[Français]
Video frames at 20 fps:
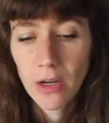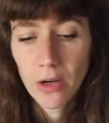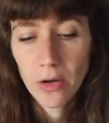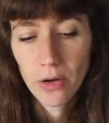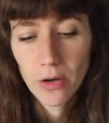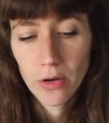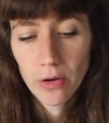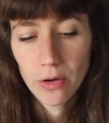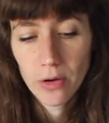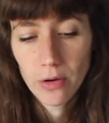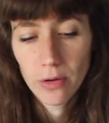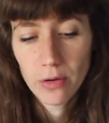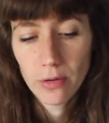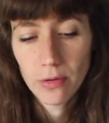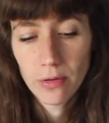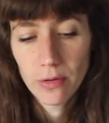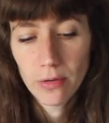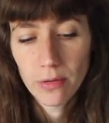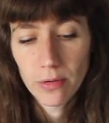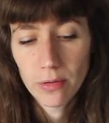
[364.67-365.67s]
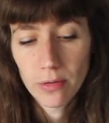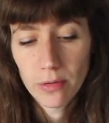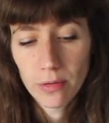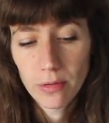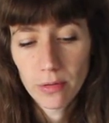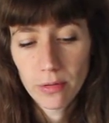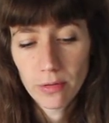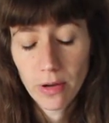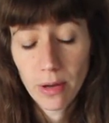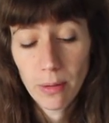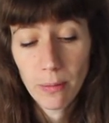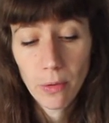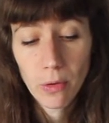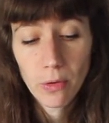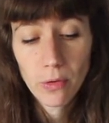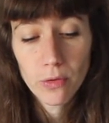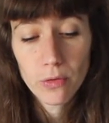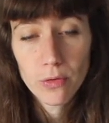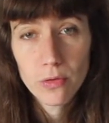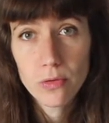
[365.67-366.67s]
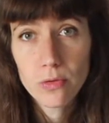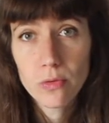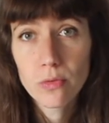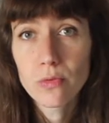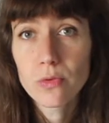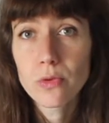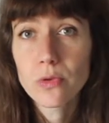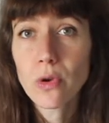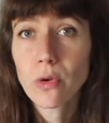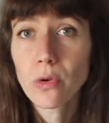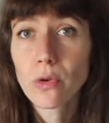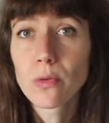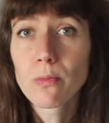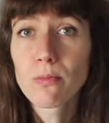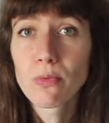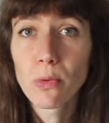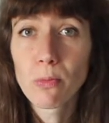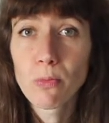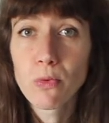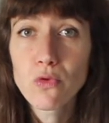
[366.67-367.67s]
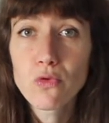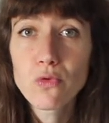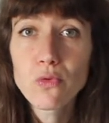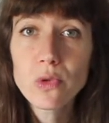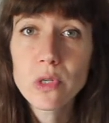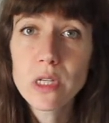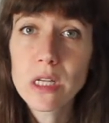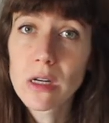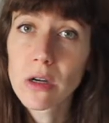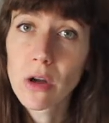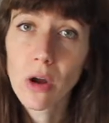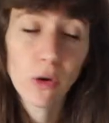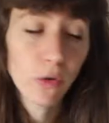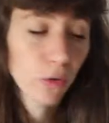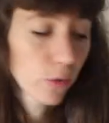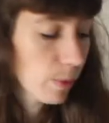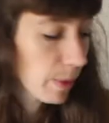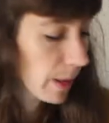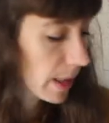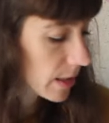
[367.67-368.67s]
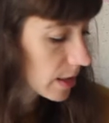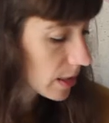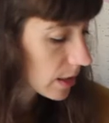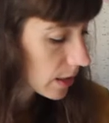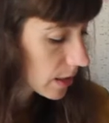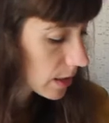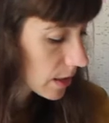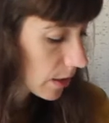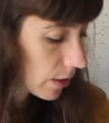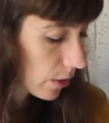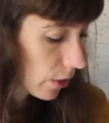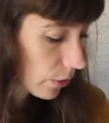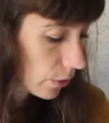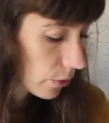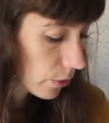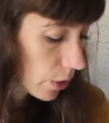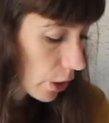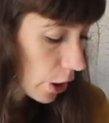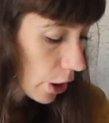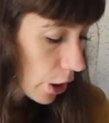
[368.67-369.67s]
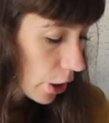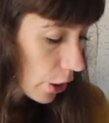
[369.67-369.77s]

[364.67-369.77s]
Euh, vraiment, euh, on sent que pour beaucoup, c'est l'heure de partir, c'est l'heure de,